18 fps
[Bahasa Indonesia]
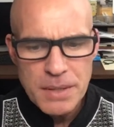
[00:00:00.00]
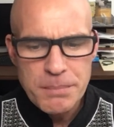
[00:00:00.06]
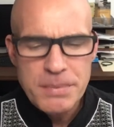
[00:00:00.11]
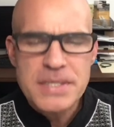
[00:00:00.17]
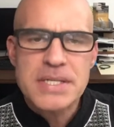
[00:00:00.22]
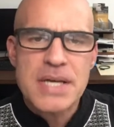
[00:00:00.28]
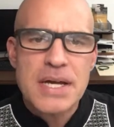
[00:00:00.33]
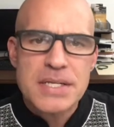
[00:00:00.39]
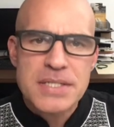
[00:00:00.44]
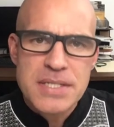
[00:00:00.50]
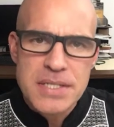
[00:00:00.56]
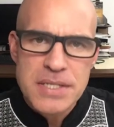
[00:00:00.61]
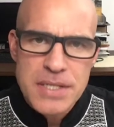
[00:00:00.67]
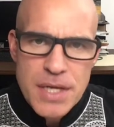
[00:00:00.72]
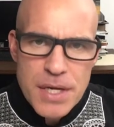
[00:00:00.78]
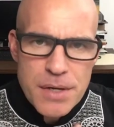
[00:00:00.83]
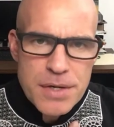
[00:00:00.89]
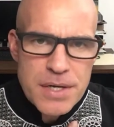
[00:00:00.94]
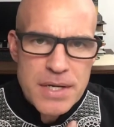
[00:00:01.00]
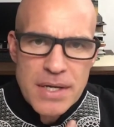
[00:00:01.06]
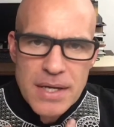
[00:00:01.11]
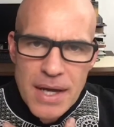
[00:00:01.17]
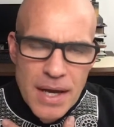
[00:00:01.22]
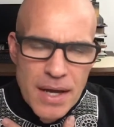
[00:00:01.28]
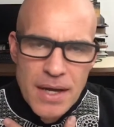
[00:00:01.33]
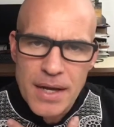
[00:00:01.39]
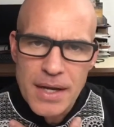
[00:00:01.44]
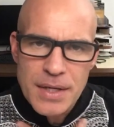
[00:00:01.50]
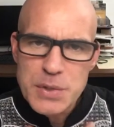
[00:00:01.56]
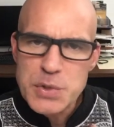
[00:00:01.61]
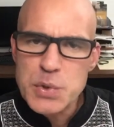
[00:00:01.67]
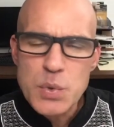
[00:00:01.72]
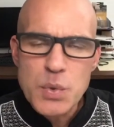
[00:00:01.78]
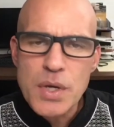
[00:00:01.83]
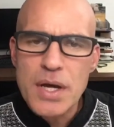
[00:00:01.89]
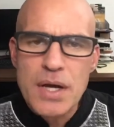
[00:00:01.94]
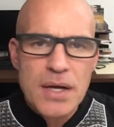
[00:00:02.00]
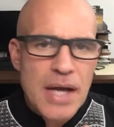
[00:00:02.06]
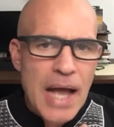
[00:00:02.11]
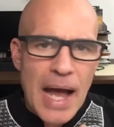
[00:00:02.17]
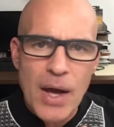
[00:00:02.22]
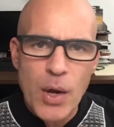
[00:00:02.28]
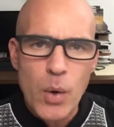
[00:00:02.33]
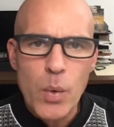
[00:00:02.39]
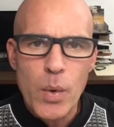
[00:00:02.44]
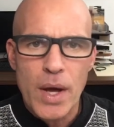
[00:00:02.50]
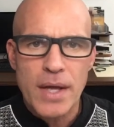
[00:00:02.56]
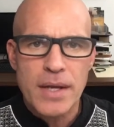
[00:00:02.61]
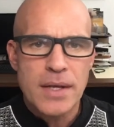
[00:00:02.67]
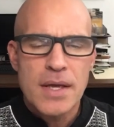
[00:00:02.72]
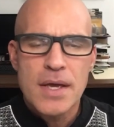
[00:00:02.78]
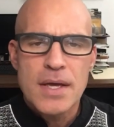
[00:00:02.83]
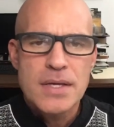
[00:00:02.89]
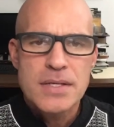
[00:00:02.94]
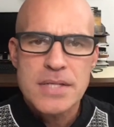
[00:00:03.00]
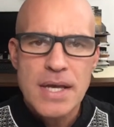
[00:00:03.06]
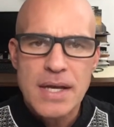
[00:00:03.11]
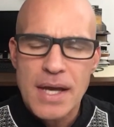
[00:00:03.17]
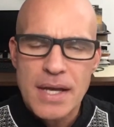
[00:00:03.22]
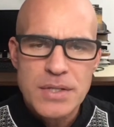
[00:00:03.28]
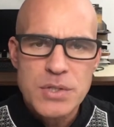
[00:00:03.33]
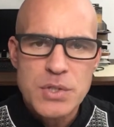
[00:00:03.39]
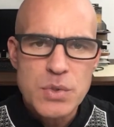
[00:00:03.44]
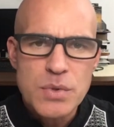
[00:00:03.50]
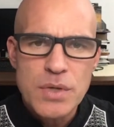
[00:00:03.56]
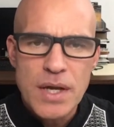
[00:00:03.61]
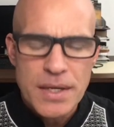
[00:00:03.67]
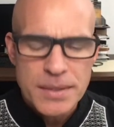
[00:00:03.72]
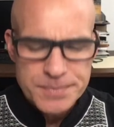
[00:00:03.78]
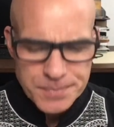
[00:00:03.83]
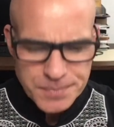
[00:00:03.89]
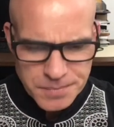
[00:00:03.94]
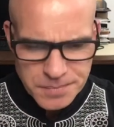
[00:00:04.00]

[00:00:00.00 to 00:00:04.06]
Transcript: tapi saya sendiri nggak nggak suka gangguan, saya nggak suka